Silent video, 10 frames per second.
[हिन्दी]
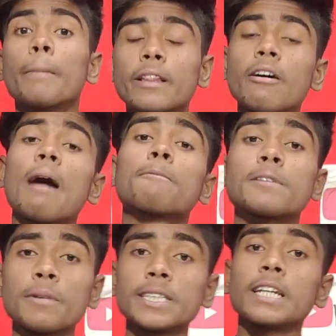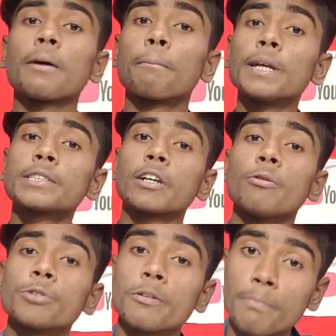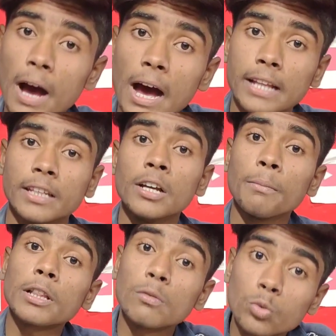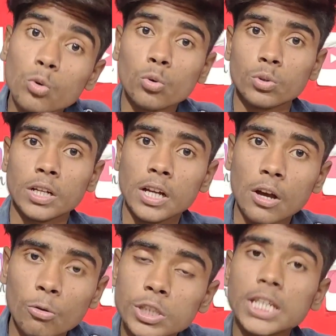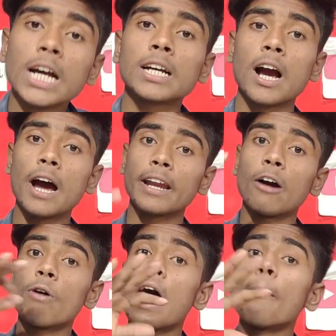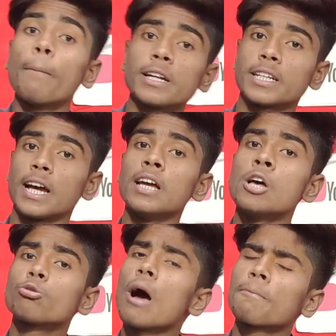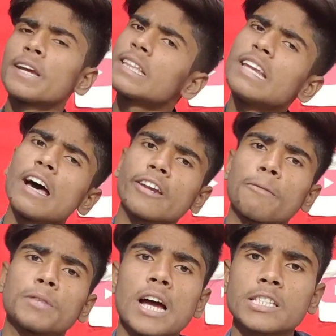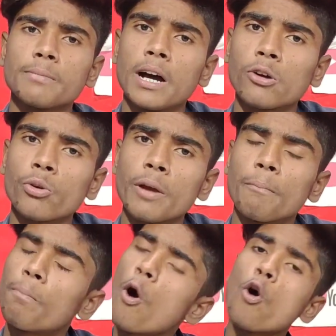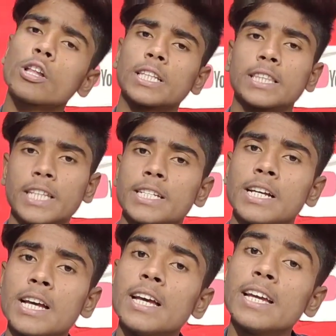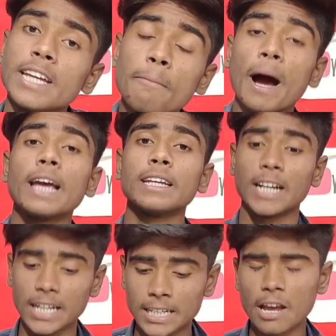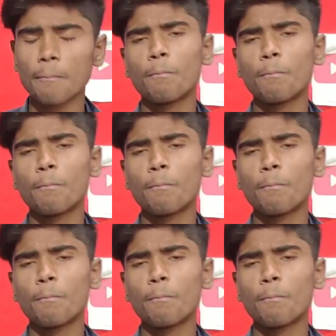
मतलब आप समझ जाइए कि बीस किलोमीटर बाद मतलब दूर उतना खाना वहाँ बट रहा है तो आप कितना रफ्तार से भागोगे बहुत तेज ये भाई यही लिखे